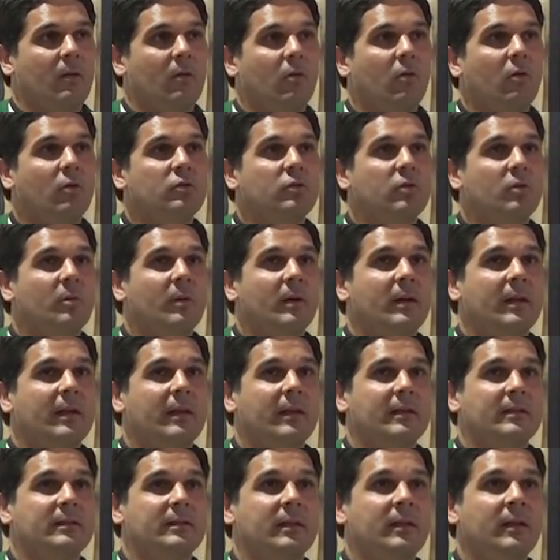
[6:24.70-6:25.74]
otros van a
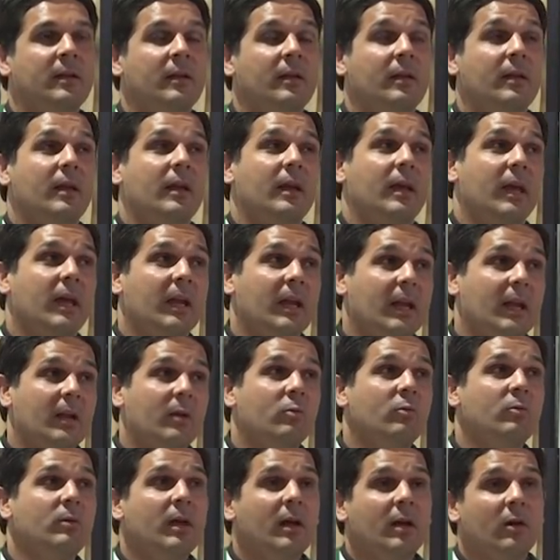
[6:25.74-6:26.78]
decir, en
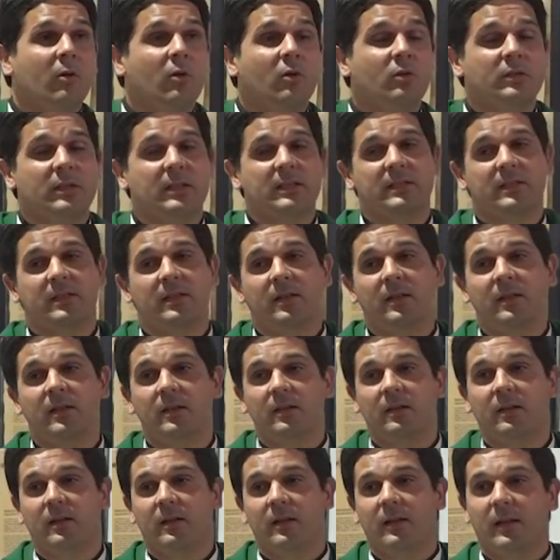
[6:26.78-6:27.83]
algunas cosas sí,
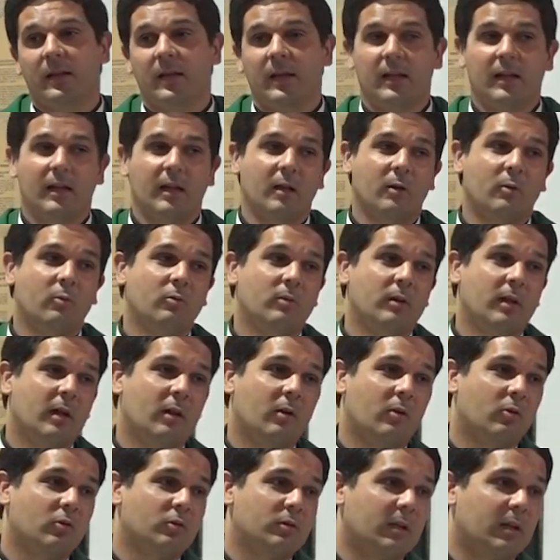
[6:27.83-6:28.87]
en algunas
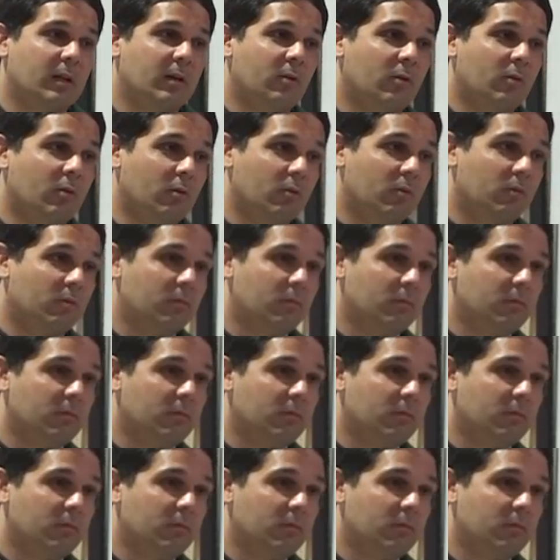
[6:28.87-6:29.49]
cosas no.